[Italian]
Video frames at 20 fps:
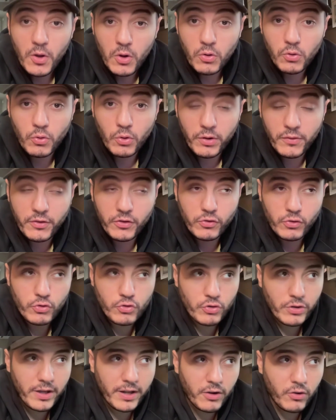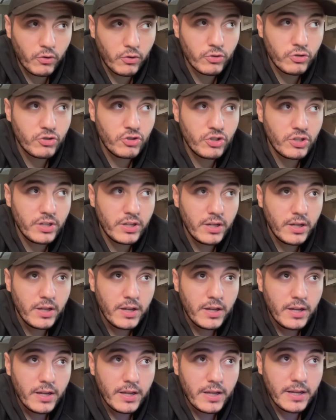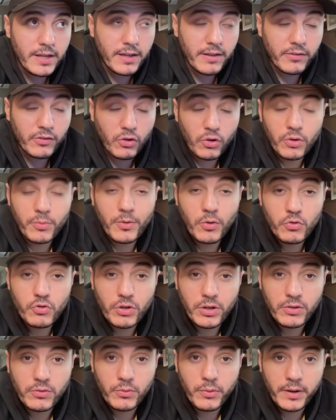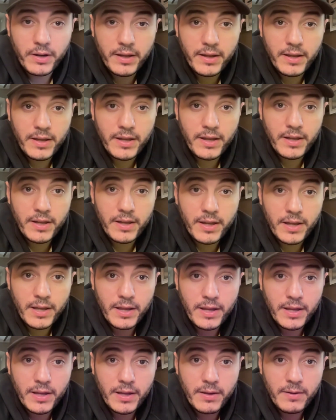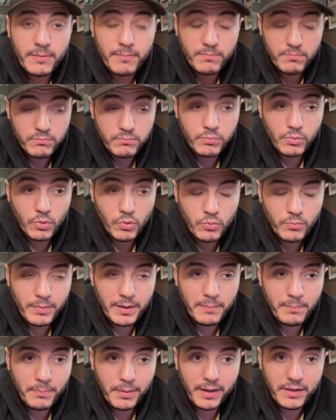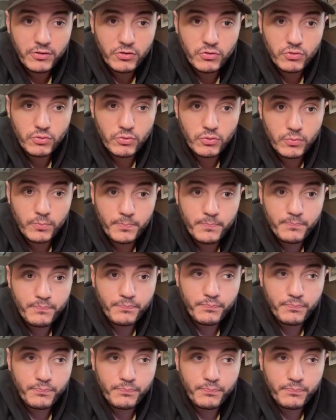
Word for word: L'ho rivisto giocare oggi e secondo me è un giocatore con un bel passo,